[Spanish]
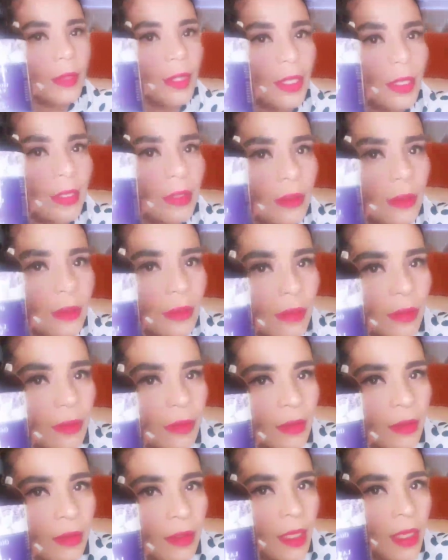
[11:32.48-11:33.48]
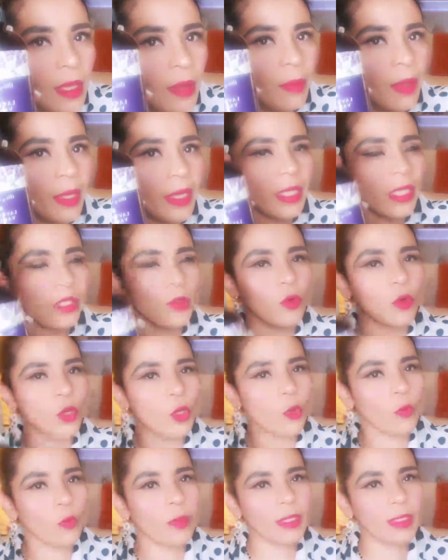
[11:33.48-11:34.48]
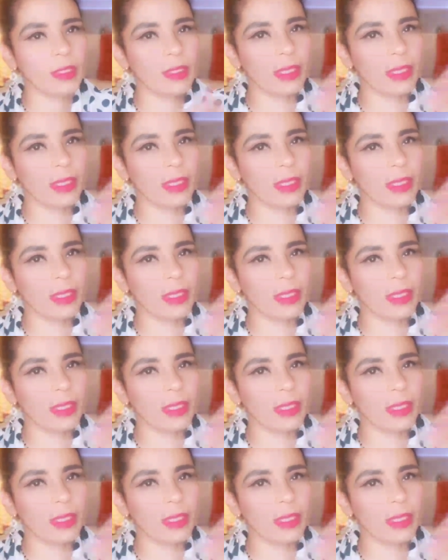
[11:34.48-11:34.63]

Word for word: Miren. Para que dé un aroma